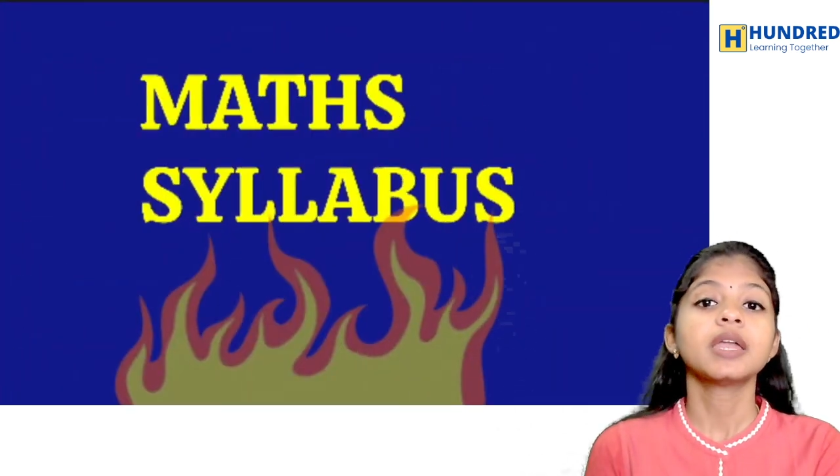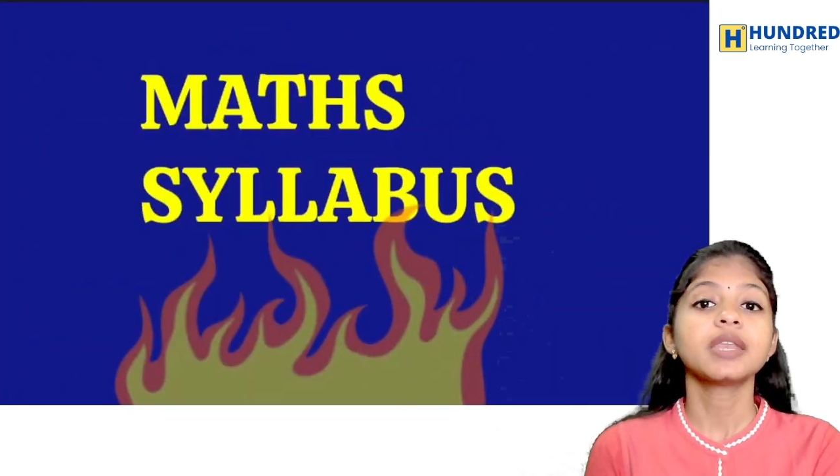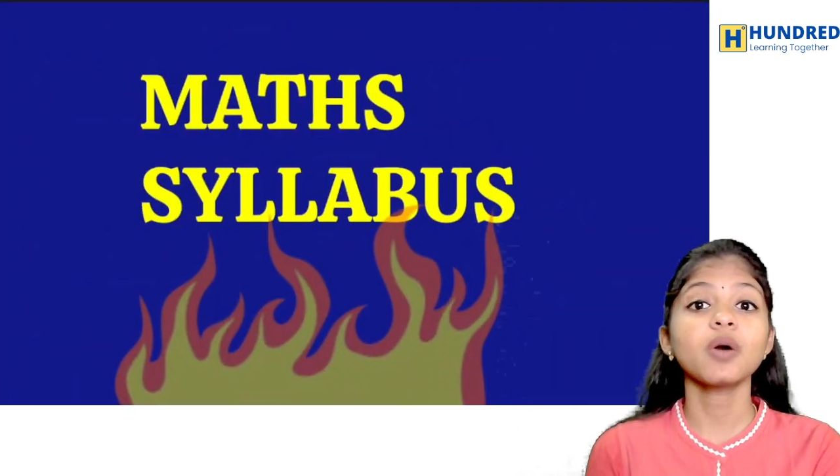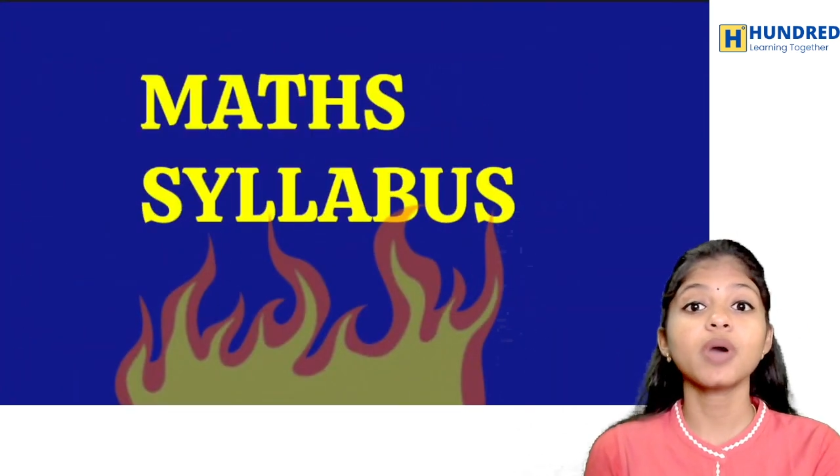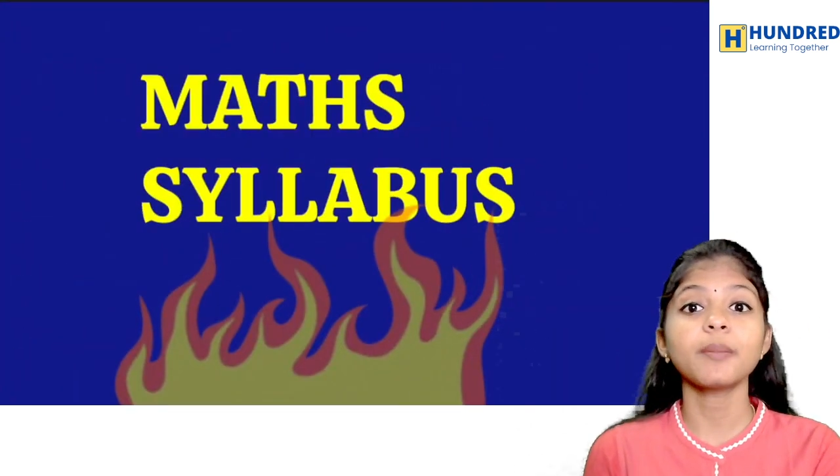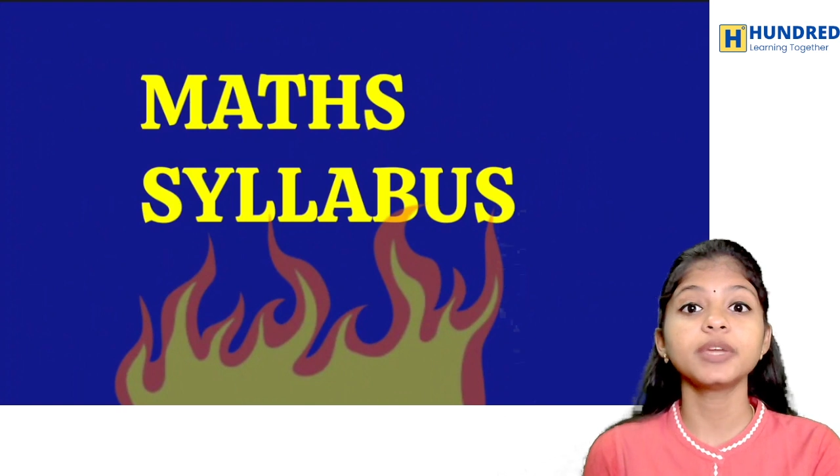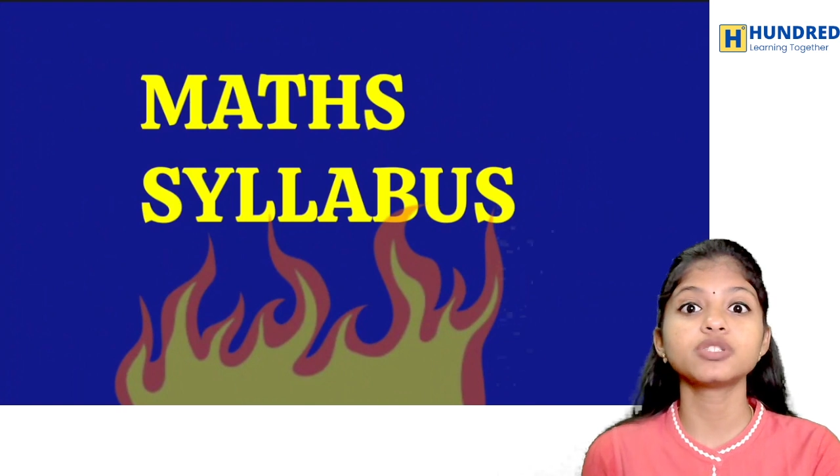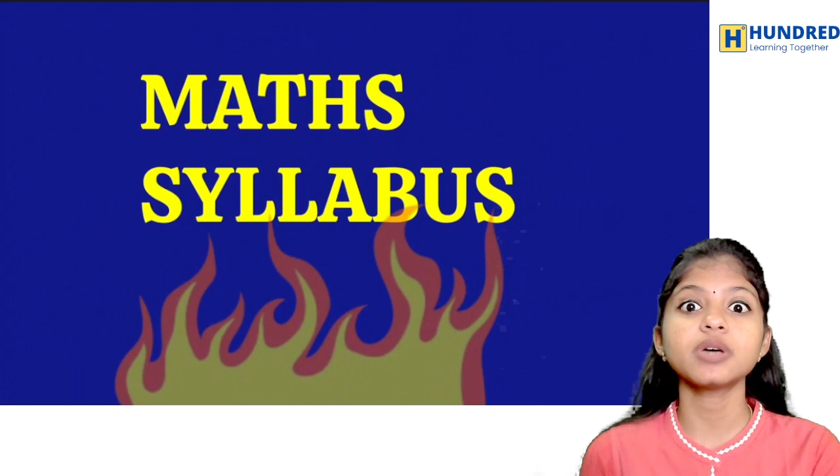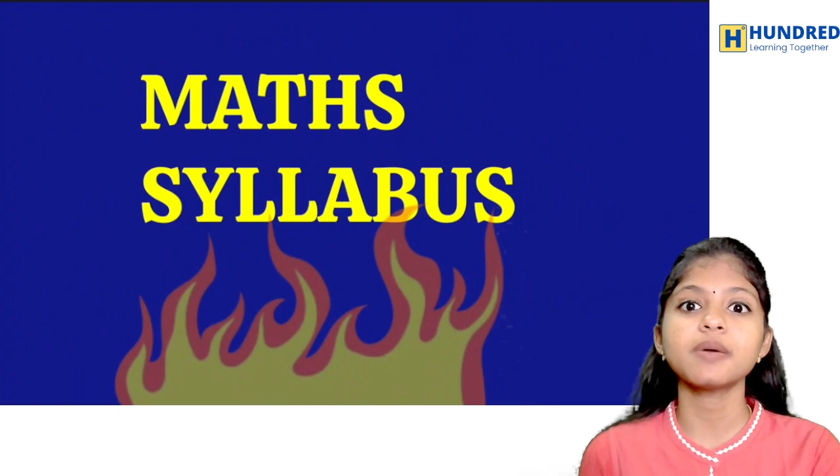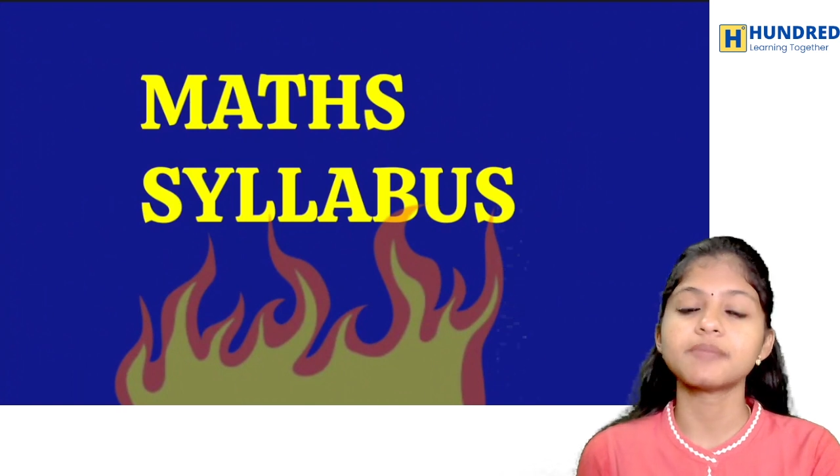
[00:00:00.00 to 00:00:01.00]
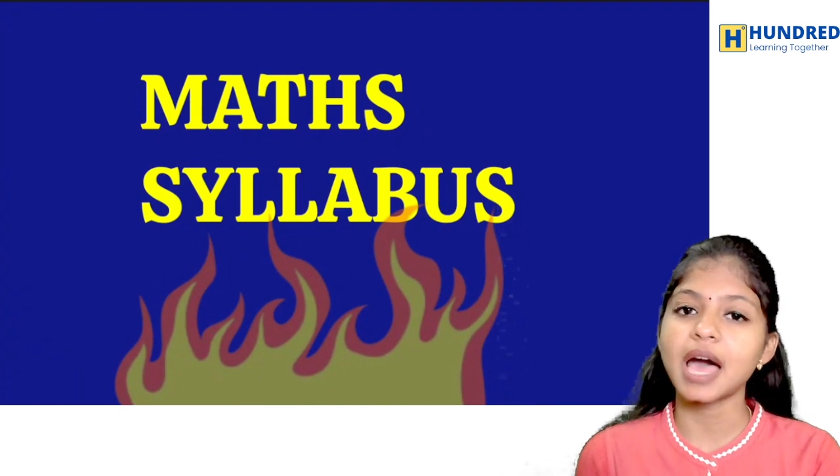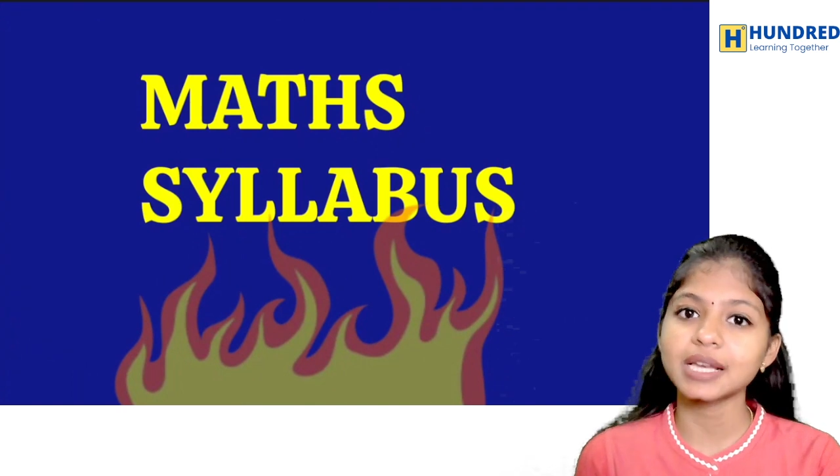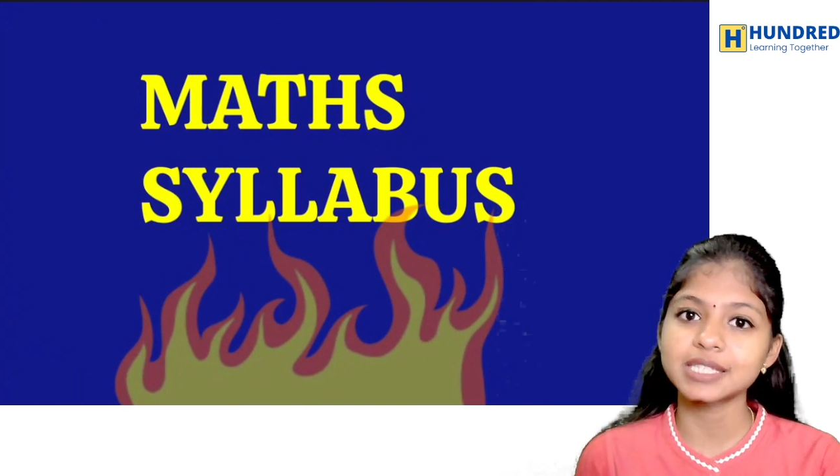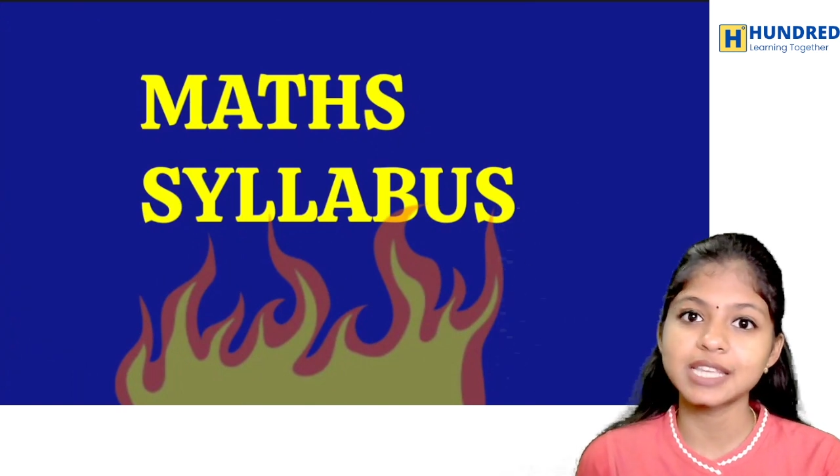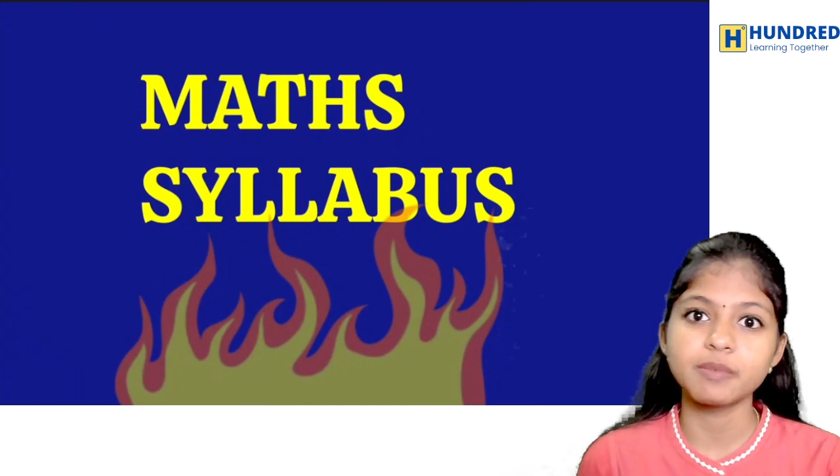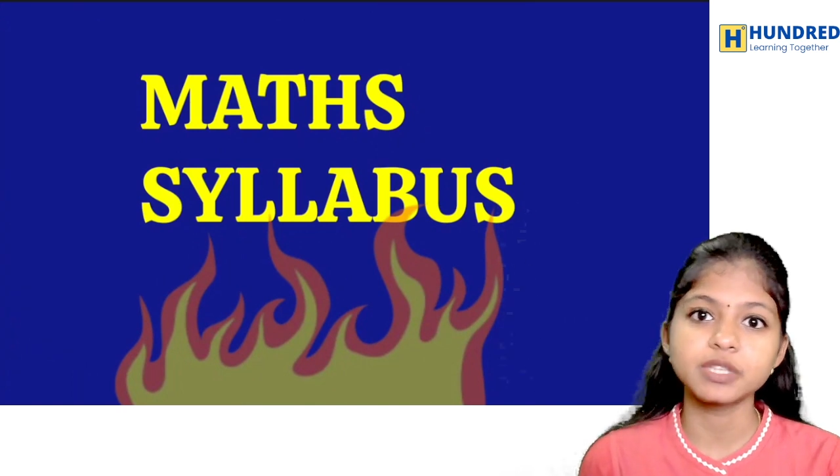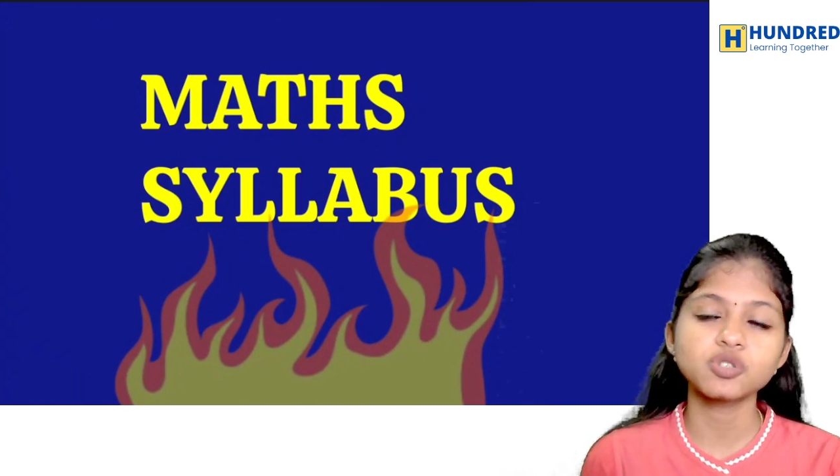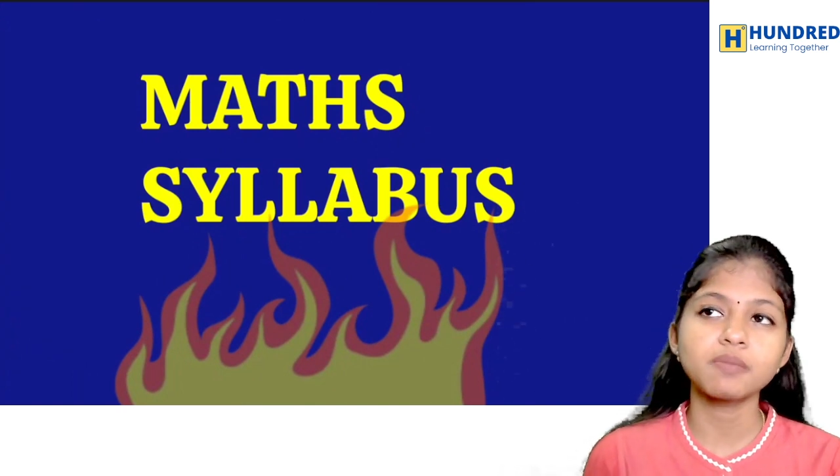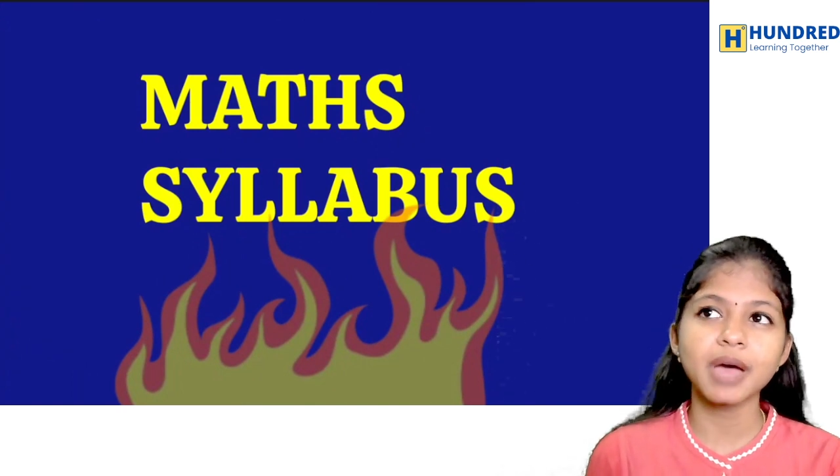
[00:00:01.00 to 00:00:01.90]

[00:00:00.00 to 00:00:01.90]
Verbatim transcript: நவ் கம்மிங் டு த மேக்ஸ் சிலபஸ் ஸோ